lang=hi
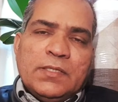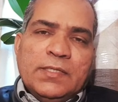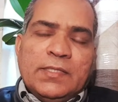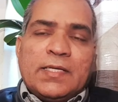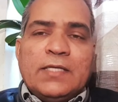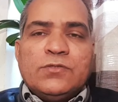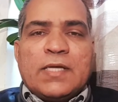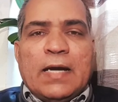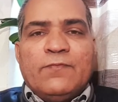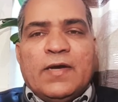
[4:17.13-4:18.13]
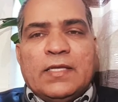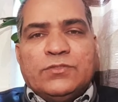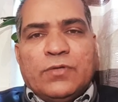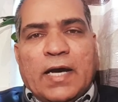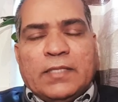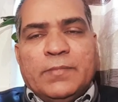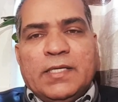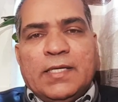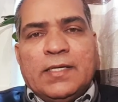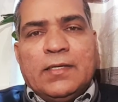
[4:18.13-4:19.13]
इनका जो काम वाला जो आदमी
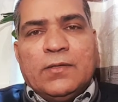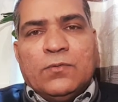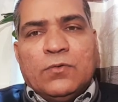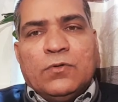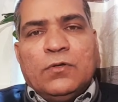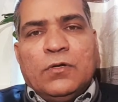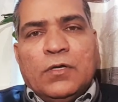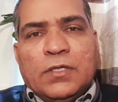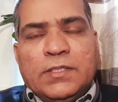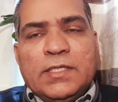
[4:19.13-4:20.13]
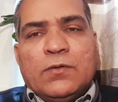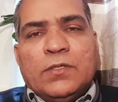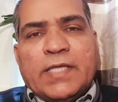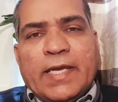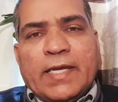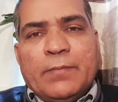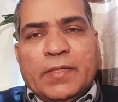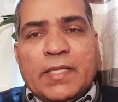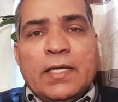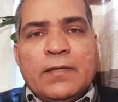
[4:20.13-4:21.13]
है वो ठीक हो जाएगा
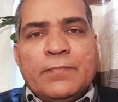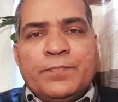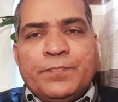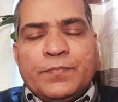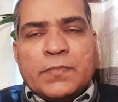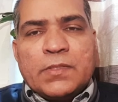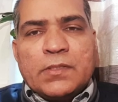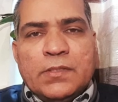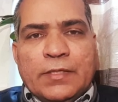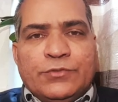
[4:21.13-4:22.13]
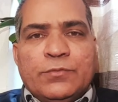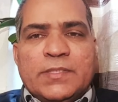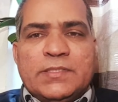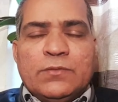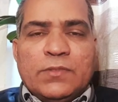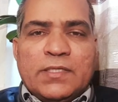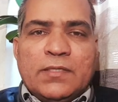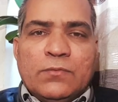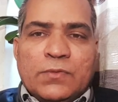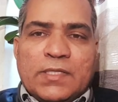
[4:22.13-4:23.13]
बिना यीशु मसीह उन
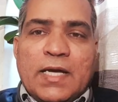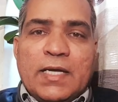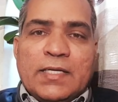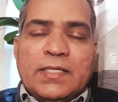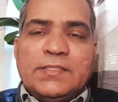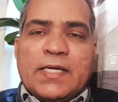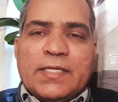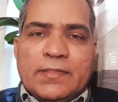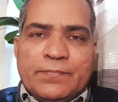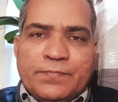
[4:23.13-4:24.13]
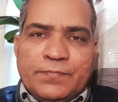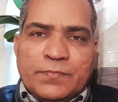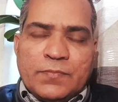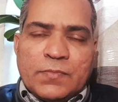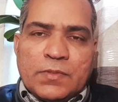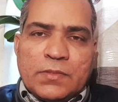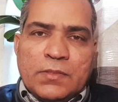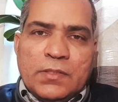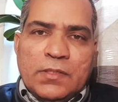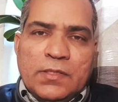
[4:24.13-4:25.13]
उनका घर जाके
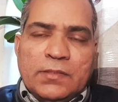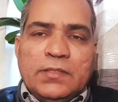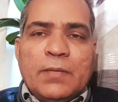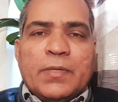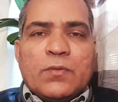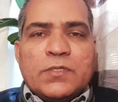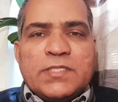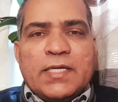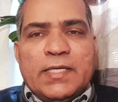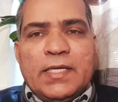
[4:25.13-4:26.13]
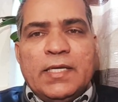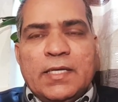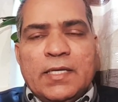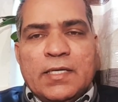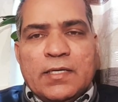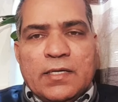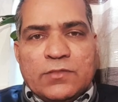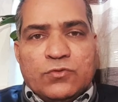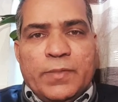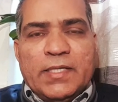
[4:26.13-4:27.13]
इतना भरोसा ये
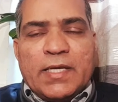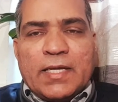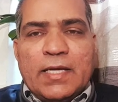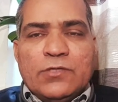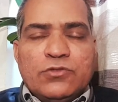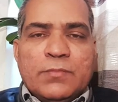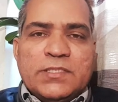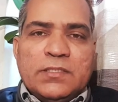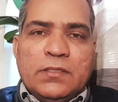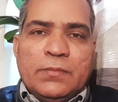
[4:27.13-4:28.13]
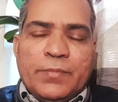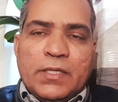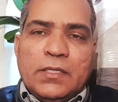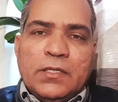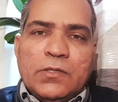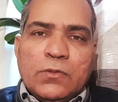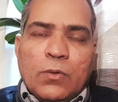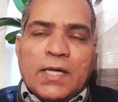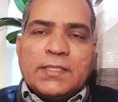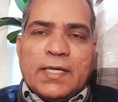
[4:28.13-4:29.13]
सूबेदार का यीशु मसीह पर
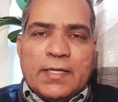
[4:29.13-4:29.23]
हुआ था